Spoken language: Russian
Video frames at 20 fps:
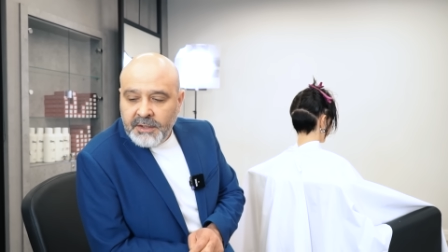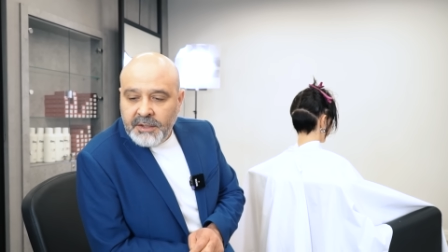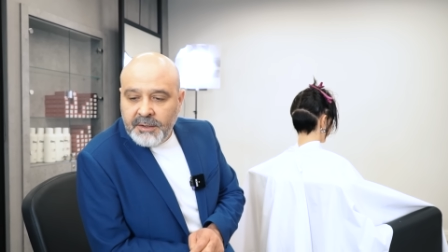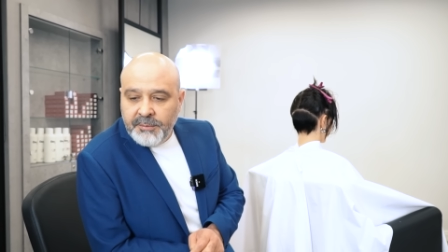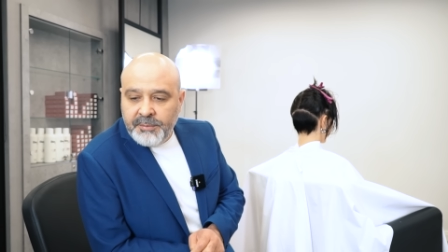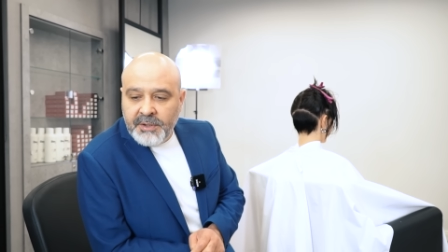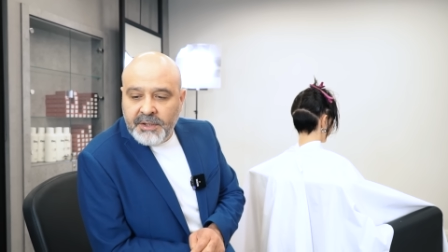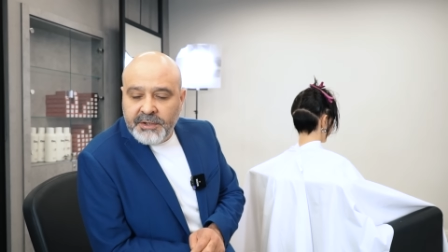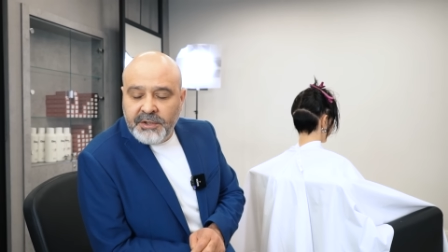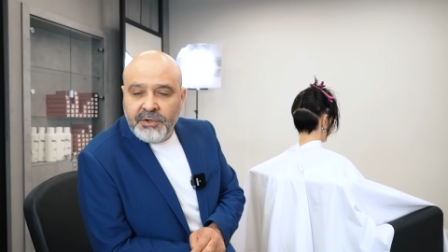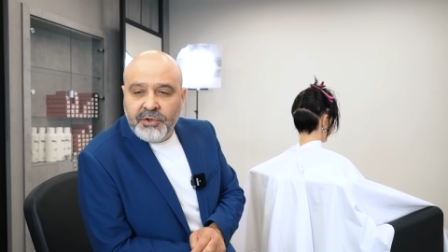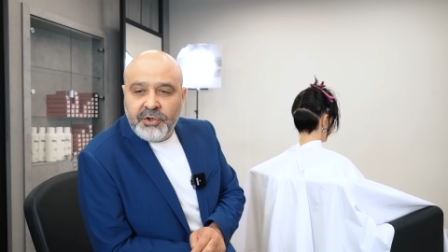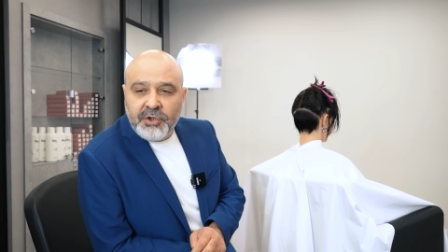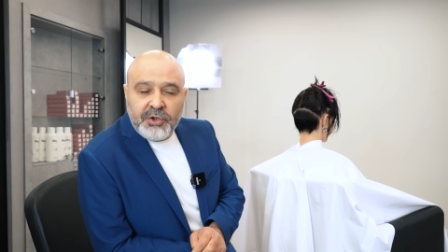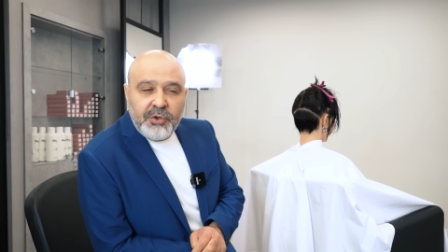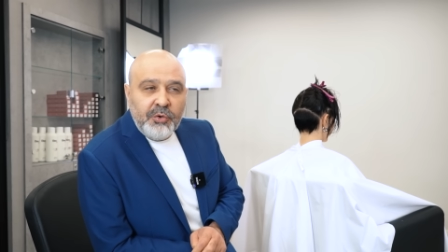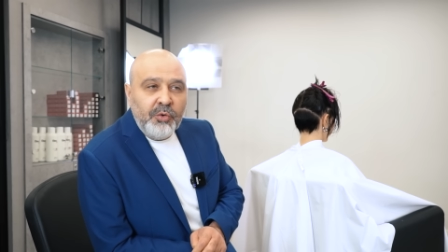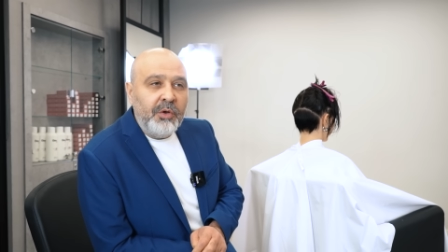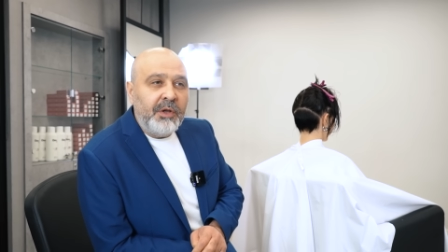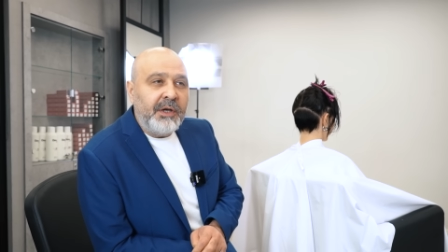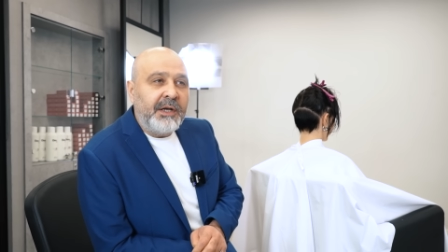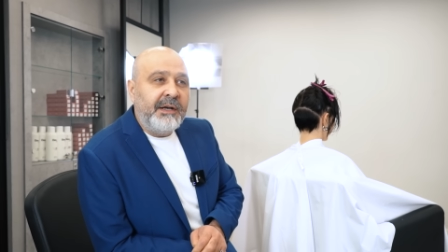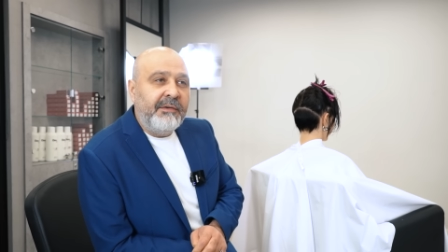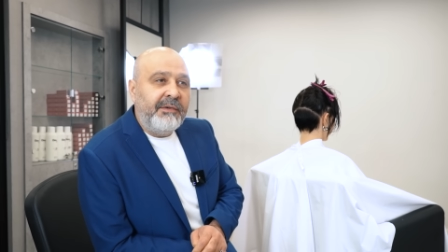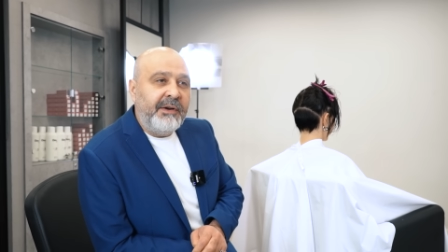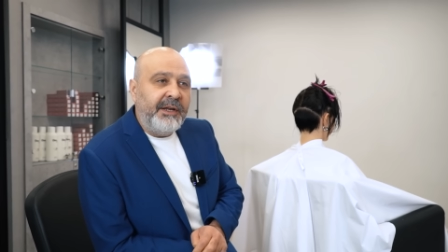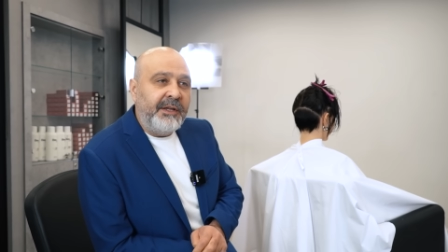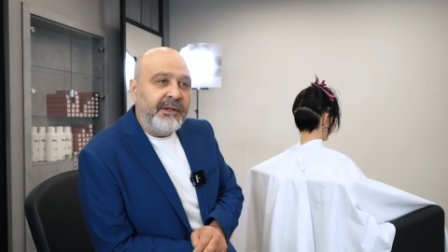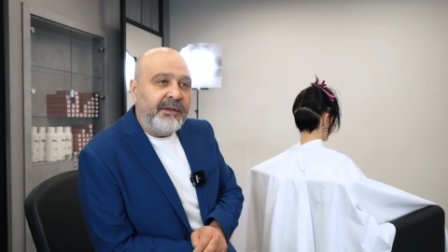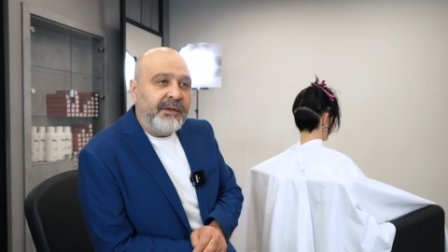И мне один технолог
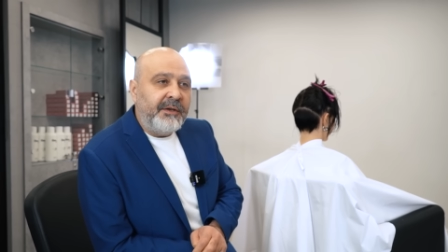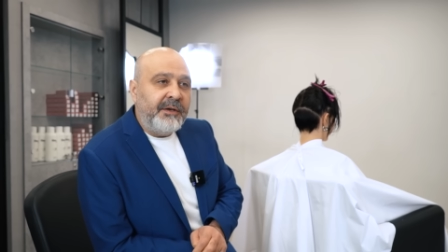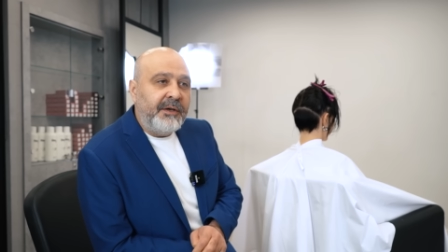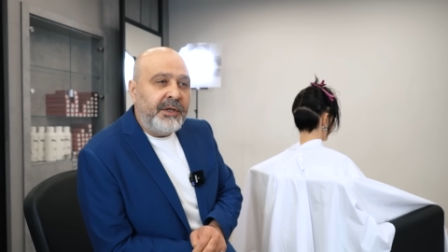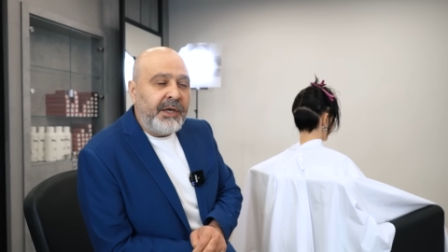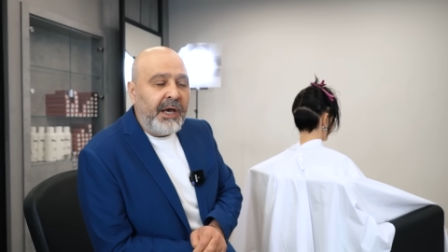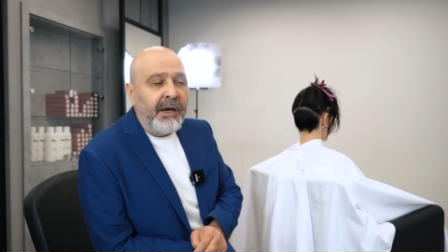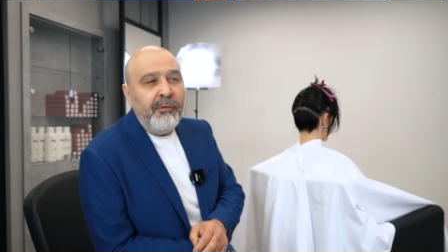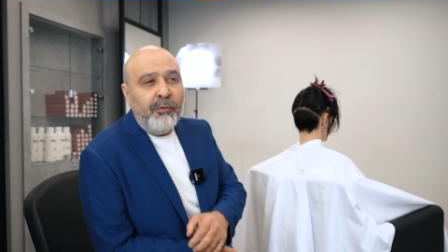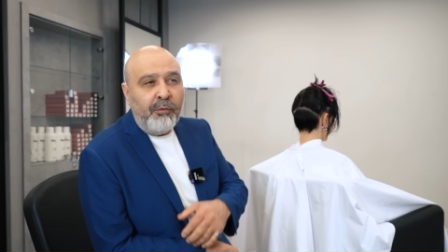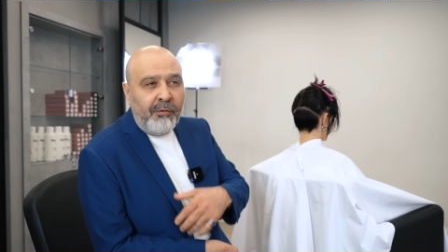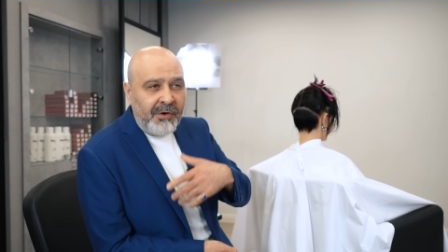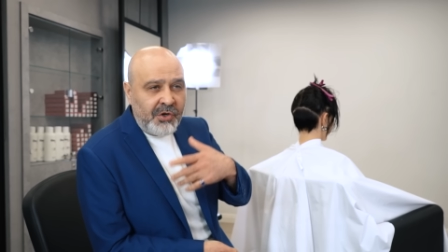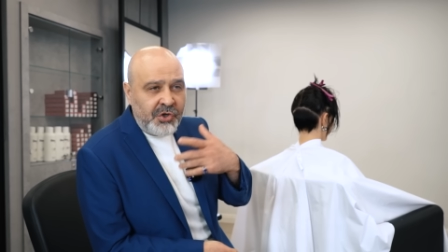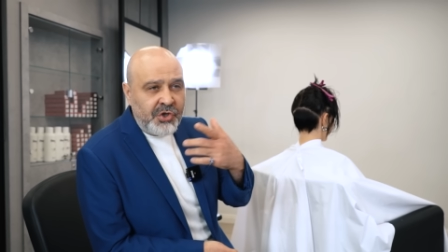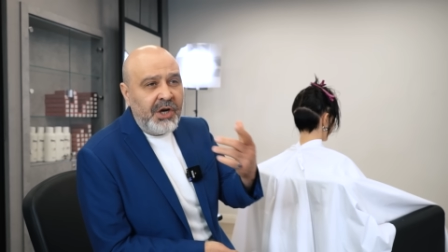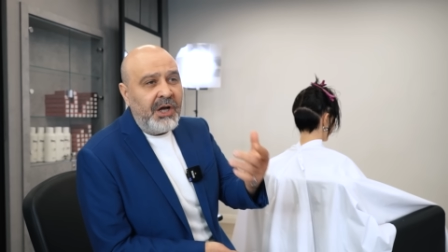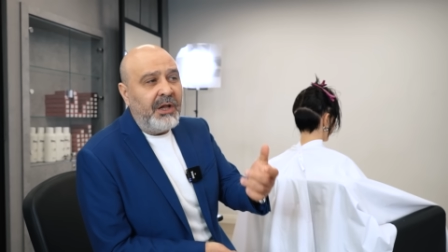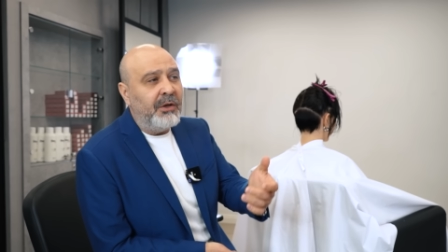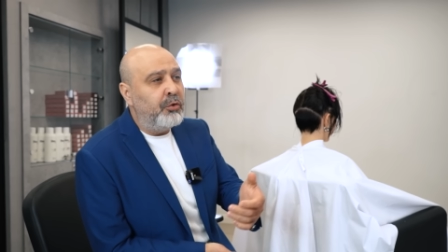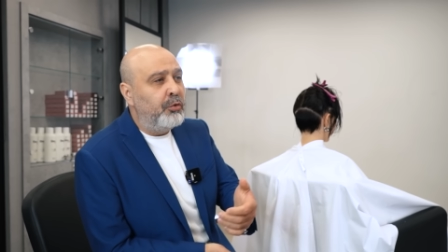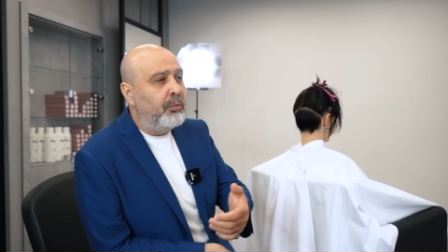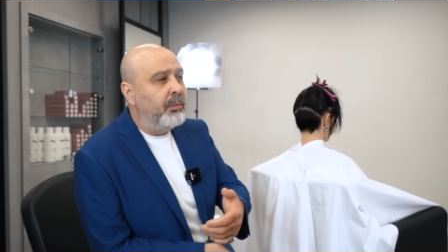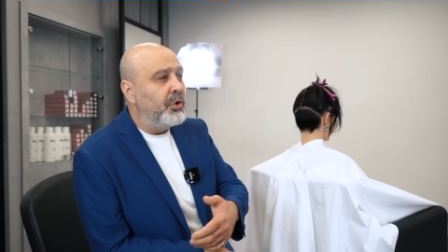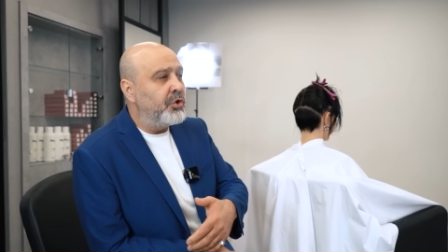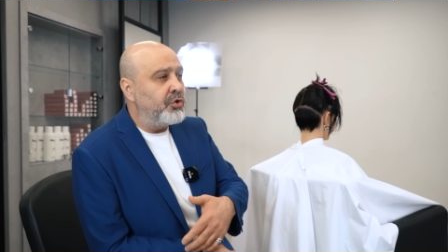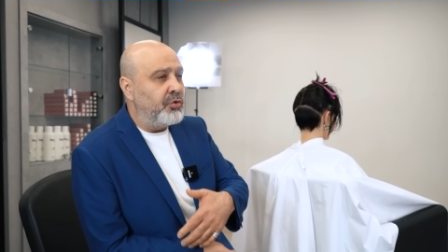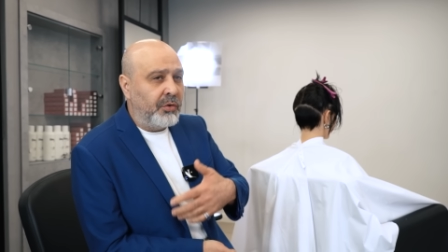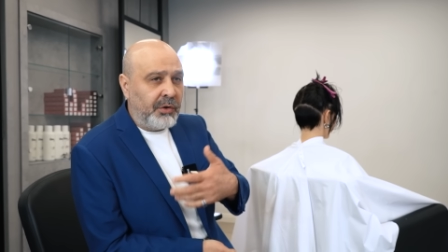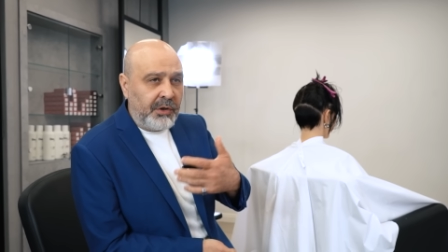говорит, я его уважал,
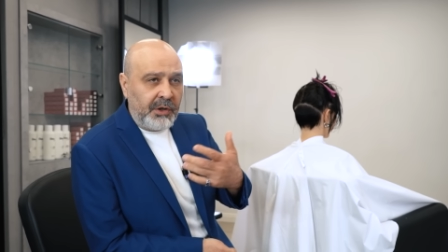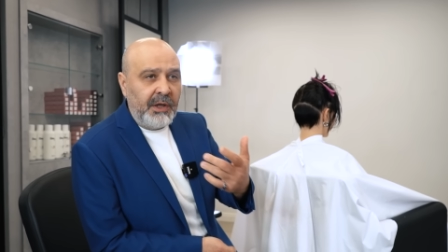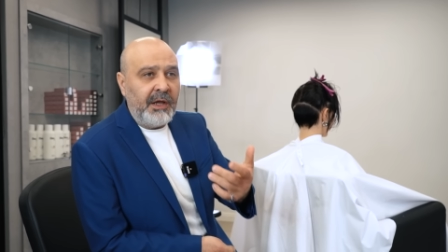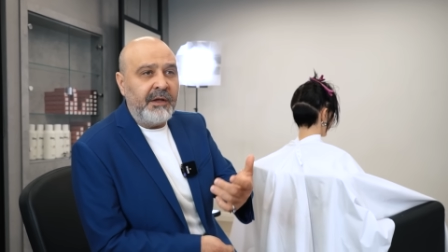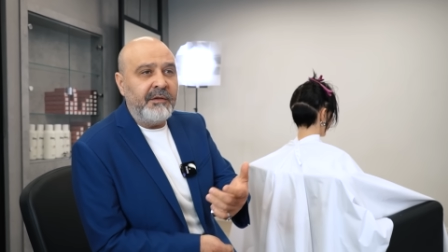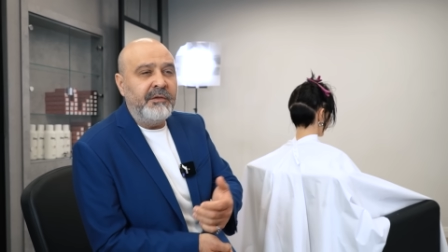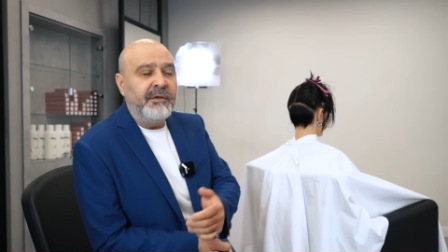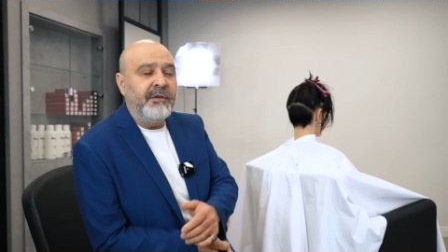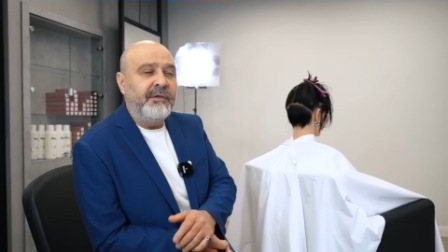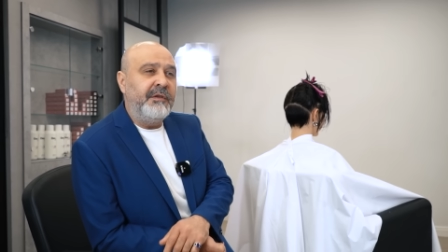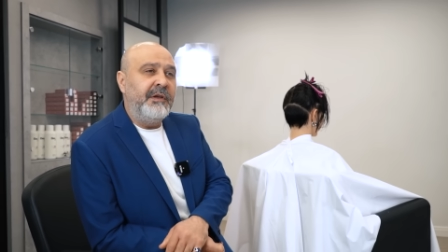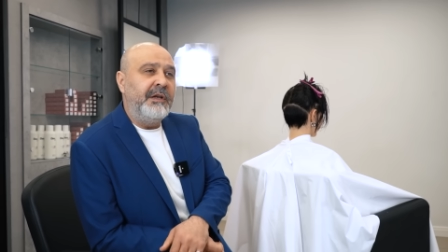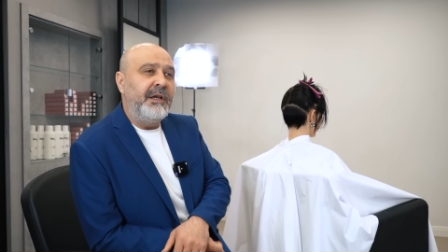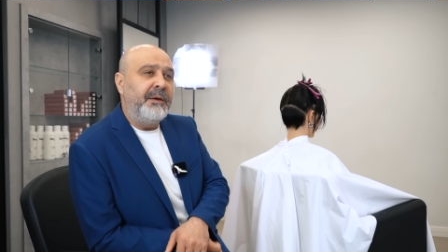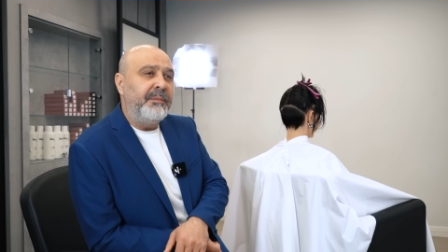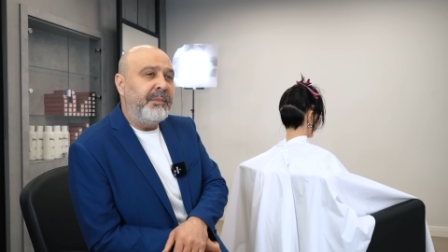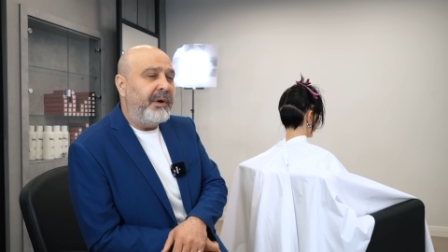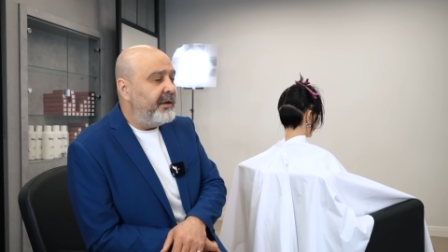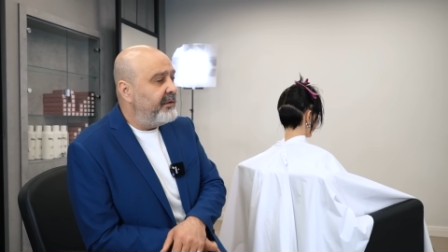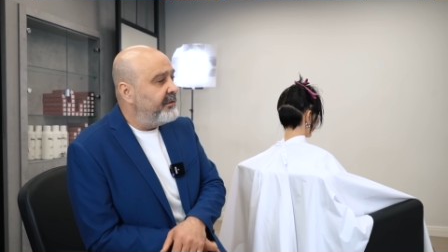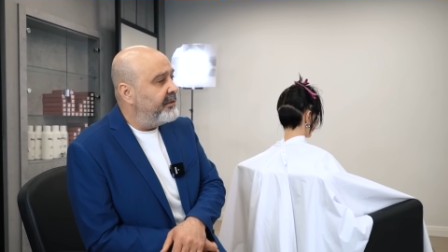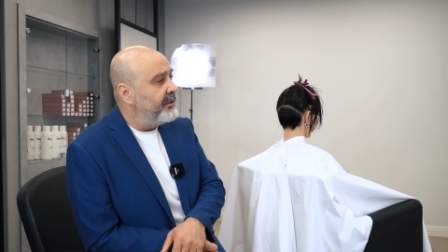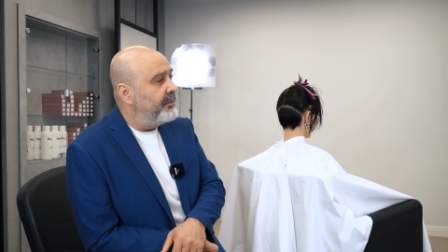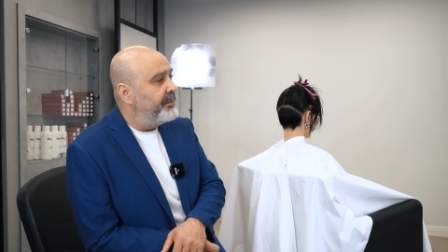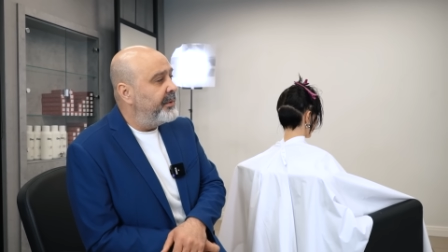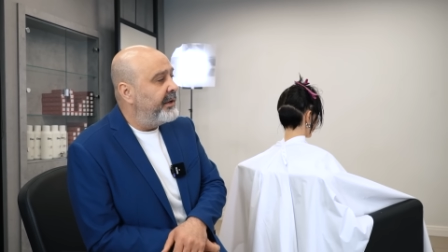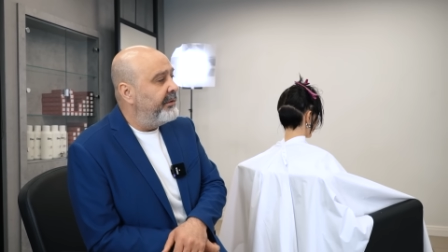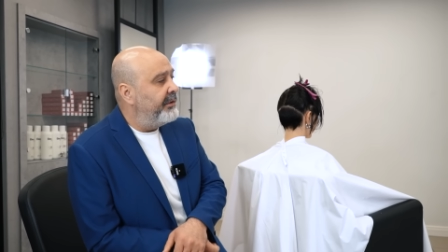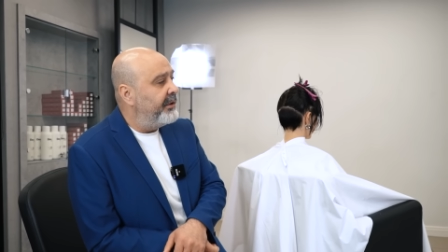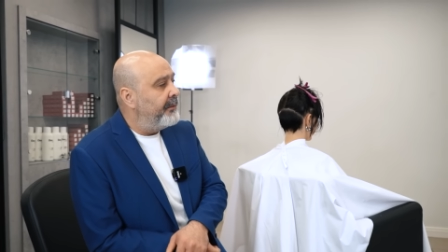думал, что он классный, сильный мастер,
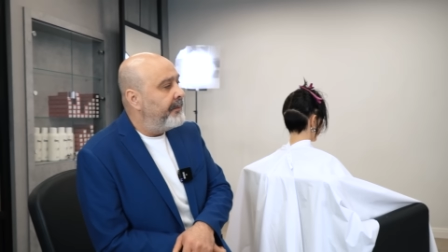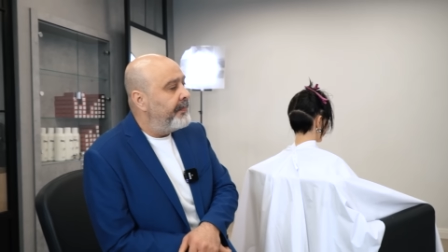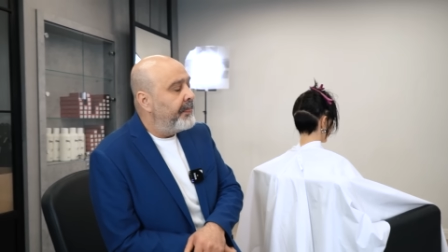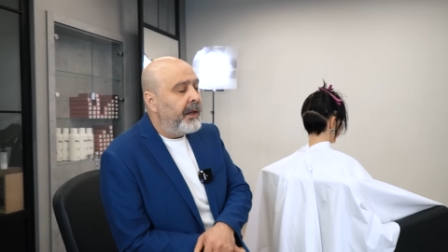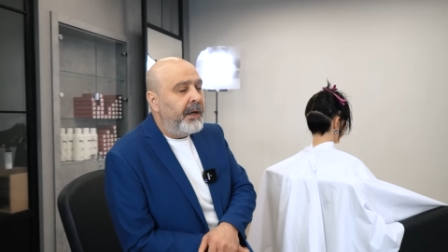он мне говорит,